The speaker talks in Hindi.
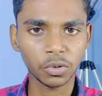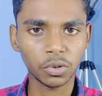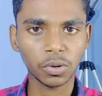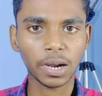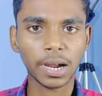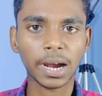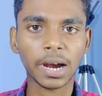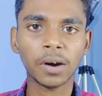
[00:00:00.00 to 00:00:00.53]
जो
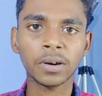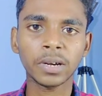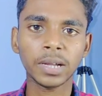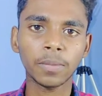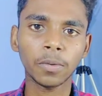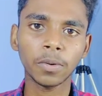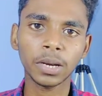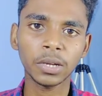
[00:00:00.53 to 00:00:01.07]
अकाउंट
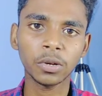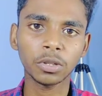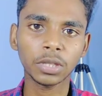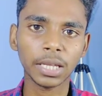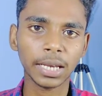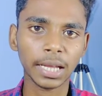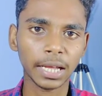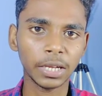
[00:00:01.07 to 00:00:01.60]
है वो नहीं
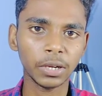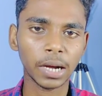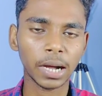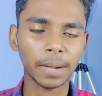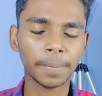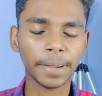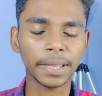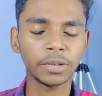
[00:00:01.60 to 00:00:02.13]
होता ना ही
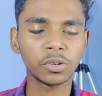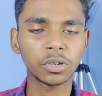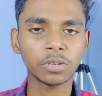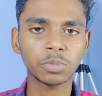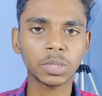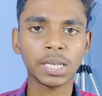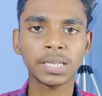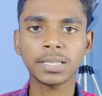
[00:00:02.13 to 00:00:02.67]
आपके
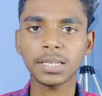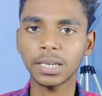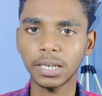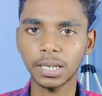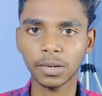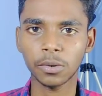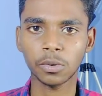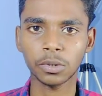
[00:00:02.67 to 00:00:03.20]
यूट्यूब चैनल से
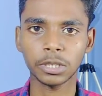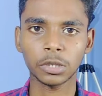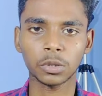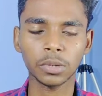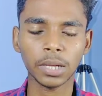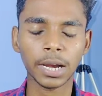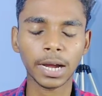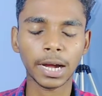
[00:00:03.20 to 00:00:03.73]
लिंक होता
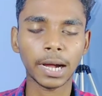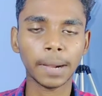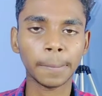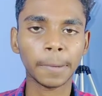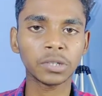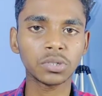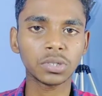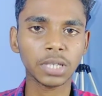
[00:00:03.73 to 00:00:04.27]
तो यार
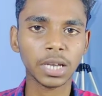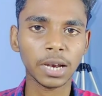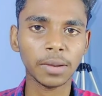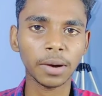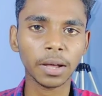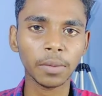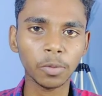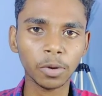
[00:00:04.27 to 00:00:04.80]
आपका जो चैनल
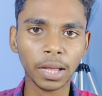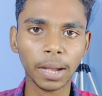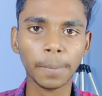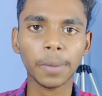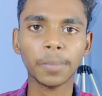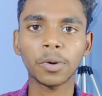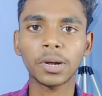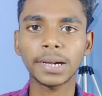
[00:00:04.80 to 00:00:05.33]
अगर वो यहाँ
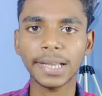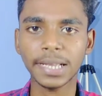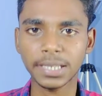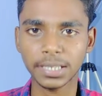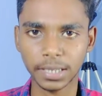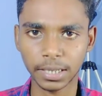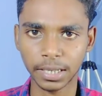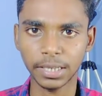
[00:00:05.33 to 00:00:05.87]
पर
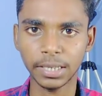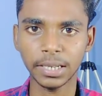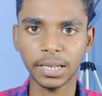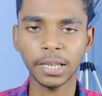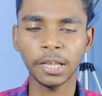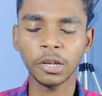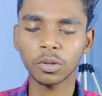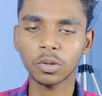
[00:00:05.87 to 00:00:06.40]
मोनिटाइज नहीं
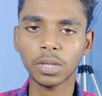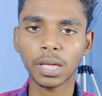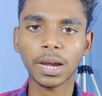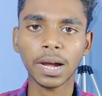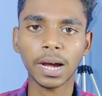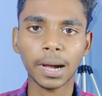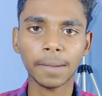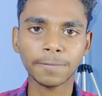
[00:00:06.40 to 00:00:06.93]
है तो
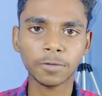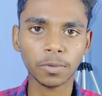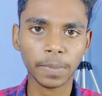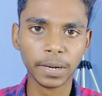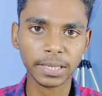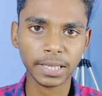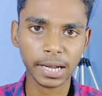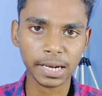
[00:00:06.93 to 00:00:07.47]
यार आप
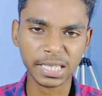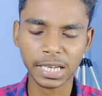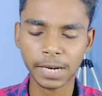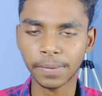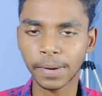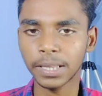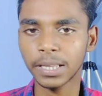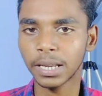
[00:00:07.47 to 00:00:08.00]
सुपर थैंक्स
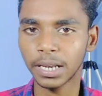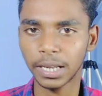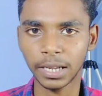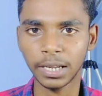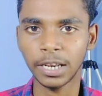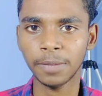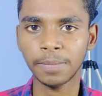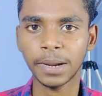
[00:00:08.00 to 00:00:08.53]
का फ़ायदा
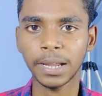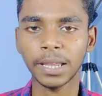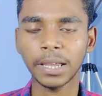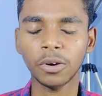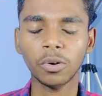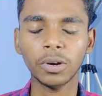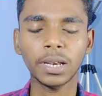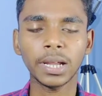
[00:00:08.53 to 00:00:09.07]
नहीं ले
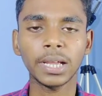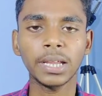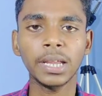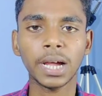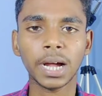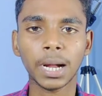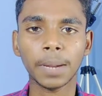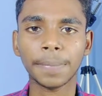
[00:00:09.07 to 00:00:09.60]
पाएंगे और ना
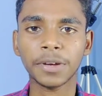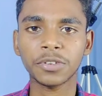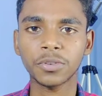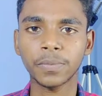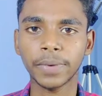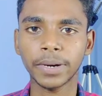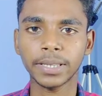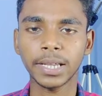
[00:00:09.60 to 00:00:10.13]
ही आपका
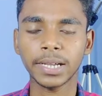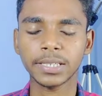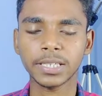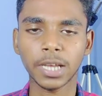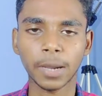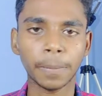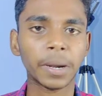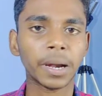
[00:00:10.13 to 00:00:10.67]
सुपर
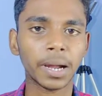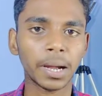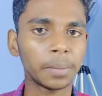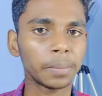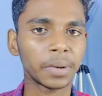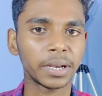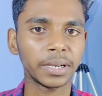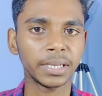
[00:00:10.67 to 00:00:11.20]
थैंक्स यहाँ पर
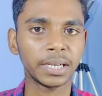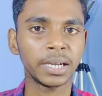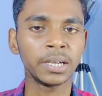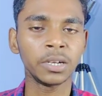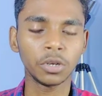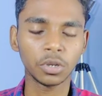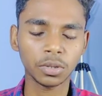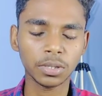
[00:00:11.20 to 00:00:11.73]
काम करेगा
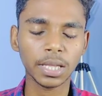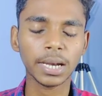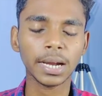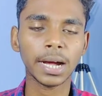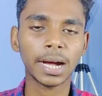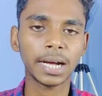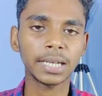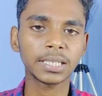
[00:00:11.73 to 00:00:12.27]
तर
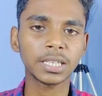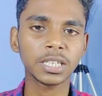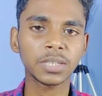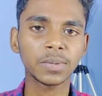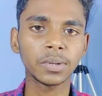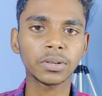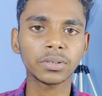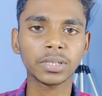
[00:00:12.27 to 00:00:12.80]
आज की
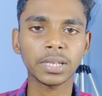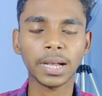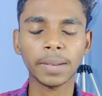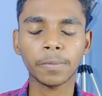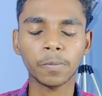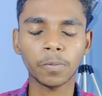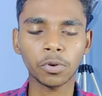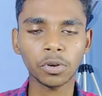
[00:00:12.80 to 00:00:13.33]
इस वीडियो से
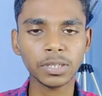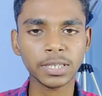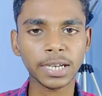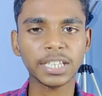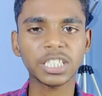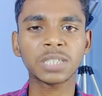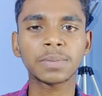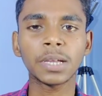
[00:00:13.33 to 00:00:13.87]
आप फुल
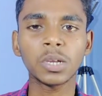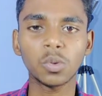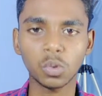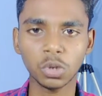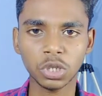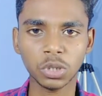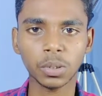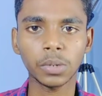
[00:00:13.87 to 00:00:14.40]
सेटिस्फाई
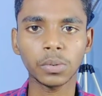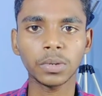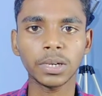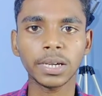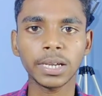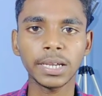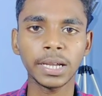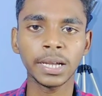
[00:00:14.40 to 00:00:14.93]
हो चुके
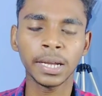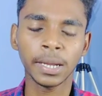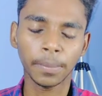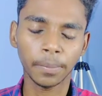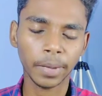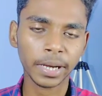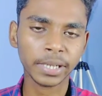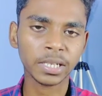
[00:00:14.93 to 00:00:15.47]
होंगे कि
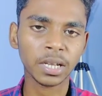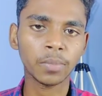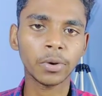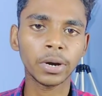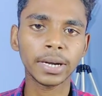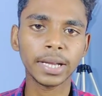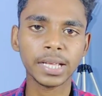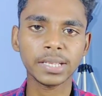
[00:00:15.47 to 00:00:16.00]
मेरा चैनल
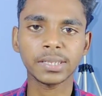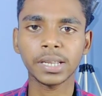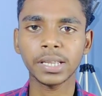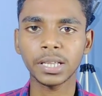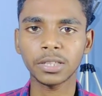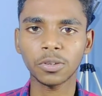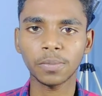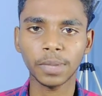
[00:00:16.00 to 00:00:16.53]
मोनेटाइज
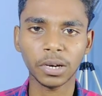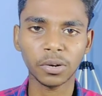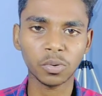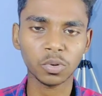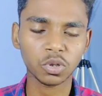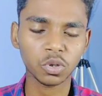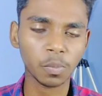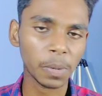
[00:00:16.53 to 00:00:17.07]
नहीं है तो मेरे
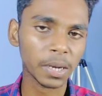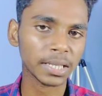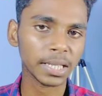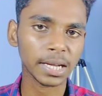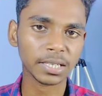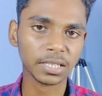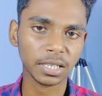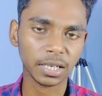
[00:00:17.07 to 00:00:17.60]
को सुपर
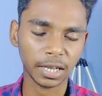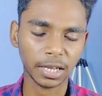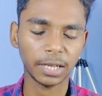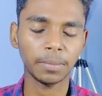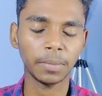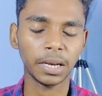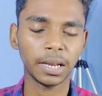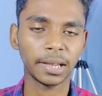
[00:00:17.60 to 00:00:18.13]
थैंक्स
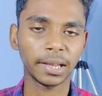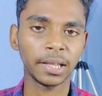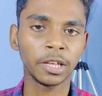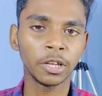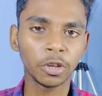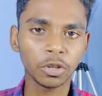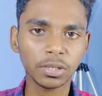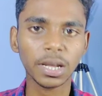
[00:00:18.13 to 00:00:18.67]
नहीं मिलेंगे
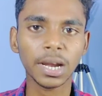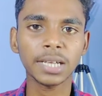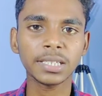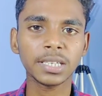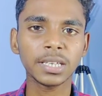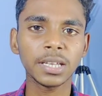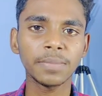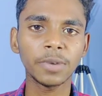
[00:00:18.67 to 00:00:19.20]
तर
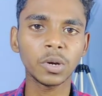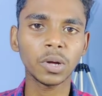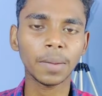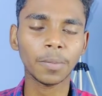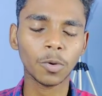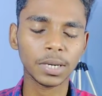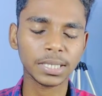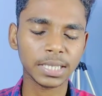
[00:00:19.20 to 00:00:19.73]
आज की ये वीडियो
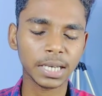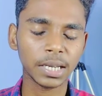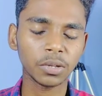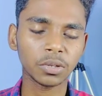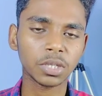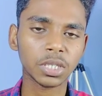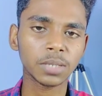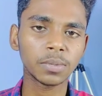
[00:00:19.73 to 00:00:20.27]
आपको अच्छी लगी
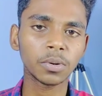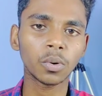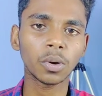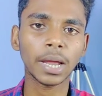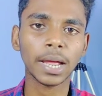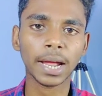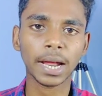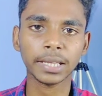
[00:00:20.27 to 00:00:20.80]
तो इस वीडियो को
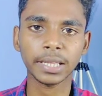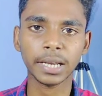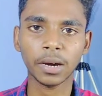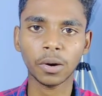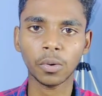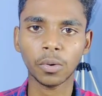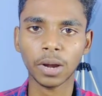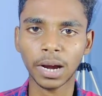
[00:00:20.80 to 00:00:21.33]
लाइक कर
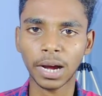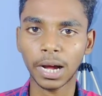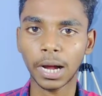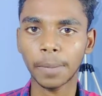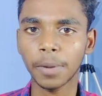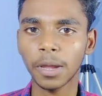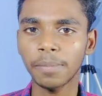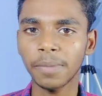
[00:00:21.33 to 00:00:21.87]
देना और
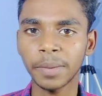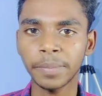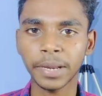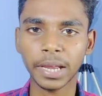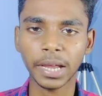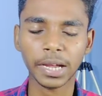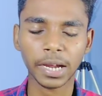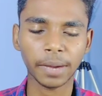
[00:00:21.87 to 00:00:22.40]
आपके मन
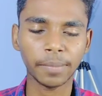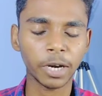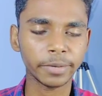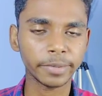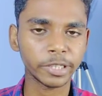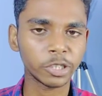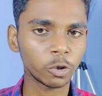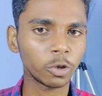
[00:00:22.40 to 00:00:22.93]
में क्या है
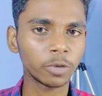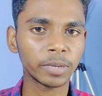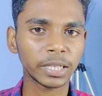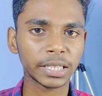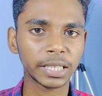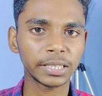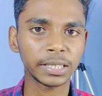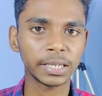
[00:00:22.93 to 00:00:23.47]
कमेंट में जरूर
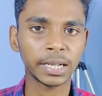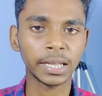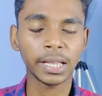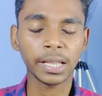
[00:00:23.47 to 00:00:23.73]
बता देना